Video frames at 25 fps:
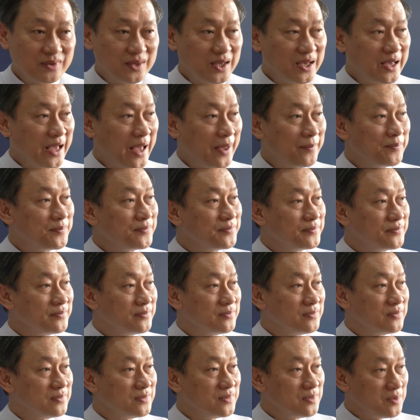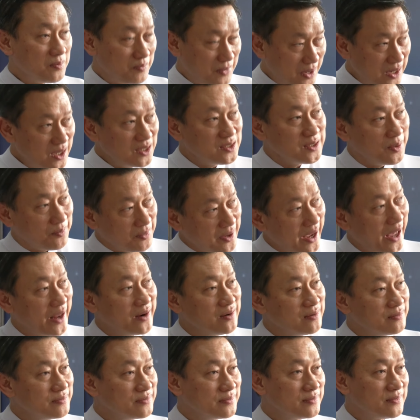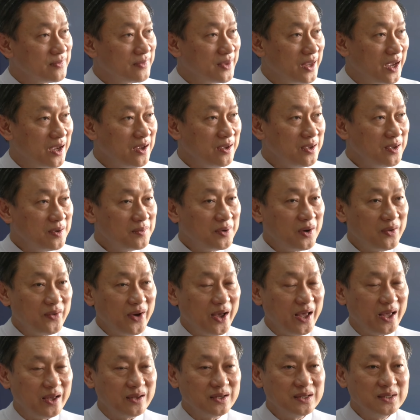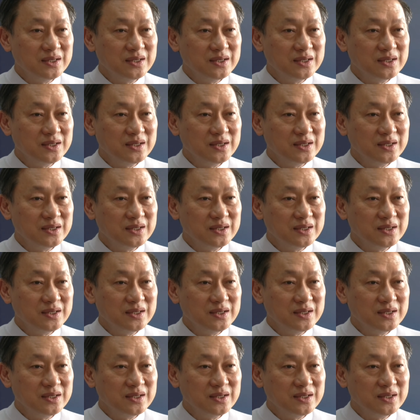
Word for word: นะครับ เป็นเรื่องสำคัญนะเพราะว่า